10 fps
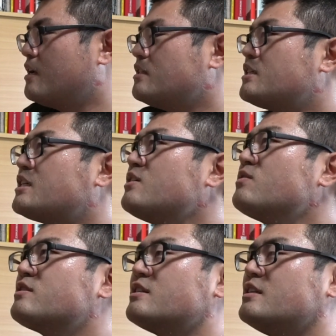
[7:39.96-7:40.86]
地
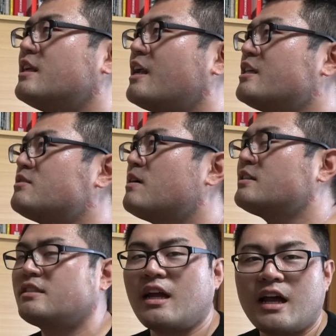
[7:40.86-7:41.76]
球人になりすま
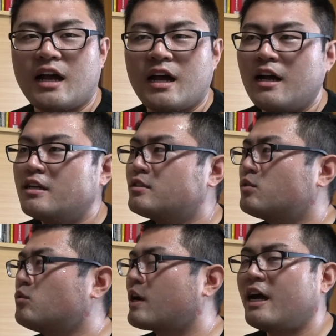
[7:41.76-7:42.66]
した、
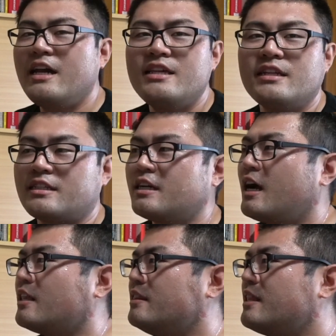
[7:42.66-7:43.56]
その怪人たち
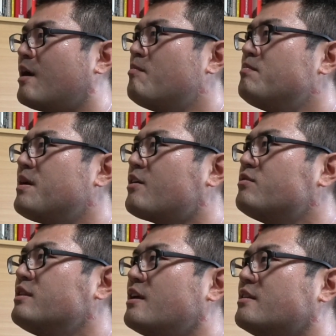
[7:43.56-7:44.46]
が、何
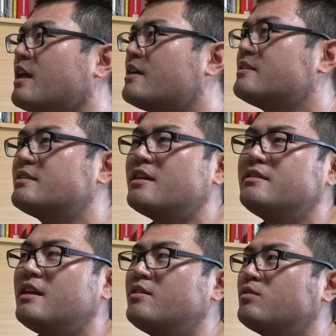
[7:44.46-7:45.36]
百年、何
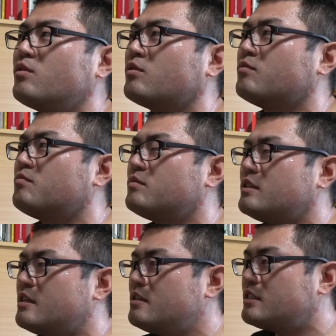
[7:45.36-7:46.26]
千年と
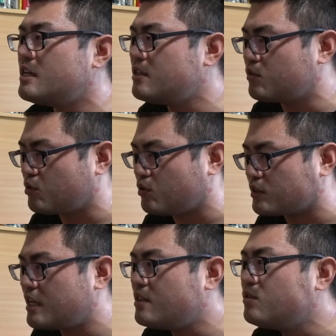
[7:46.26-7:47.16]
人類を
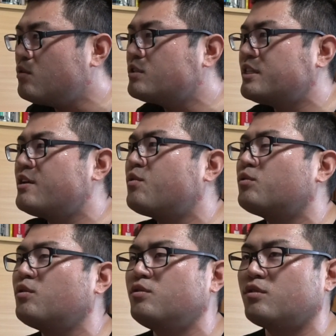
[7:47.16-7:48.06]
洗脳していく
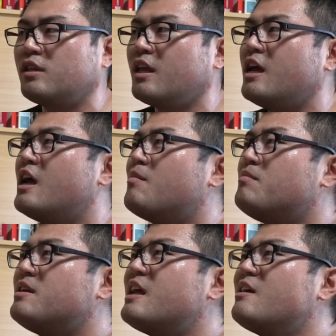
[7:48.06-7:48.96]
ことによって、
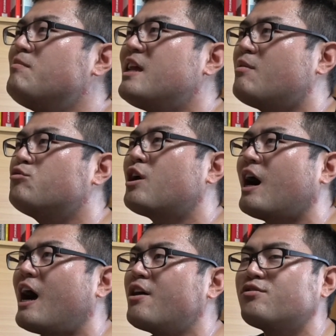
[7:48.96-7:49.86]
ミレニアム
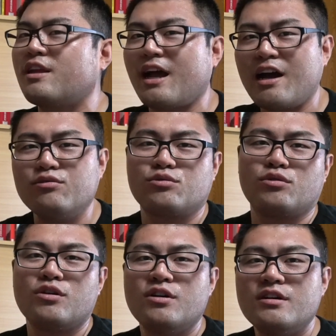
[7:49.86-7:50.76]
が悪である
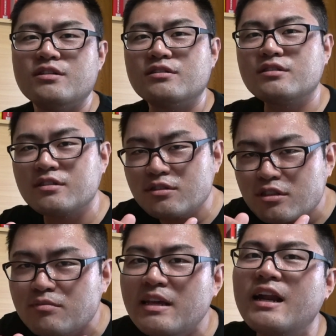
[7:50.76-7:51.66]
と、
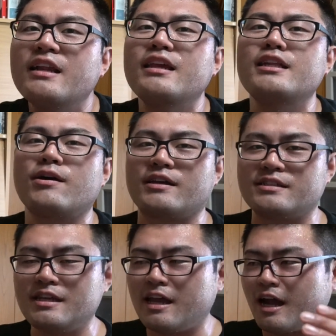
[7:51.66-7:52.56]
進められてきたわけで
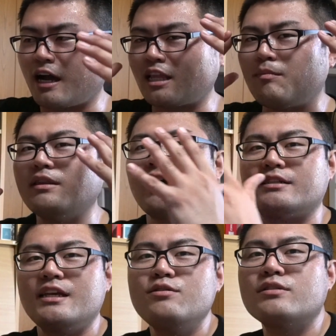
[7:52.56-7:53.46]
すね。頭の中
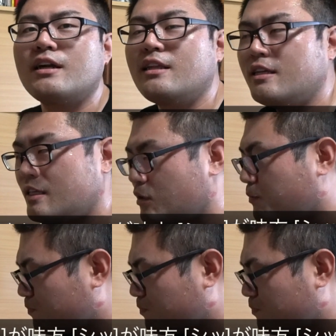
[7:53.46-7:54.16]
で洗脳されていってたと。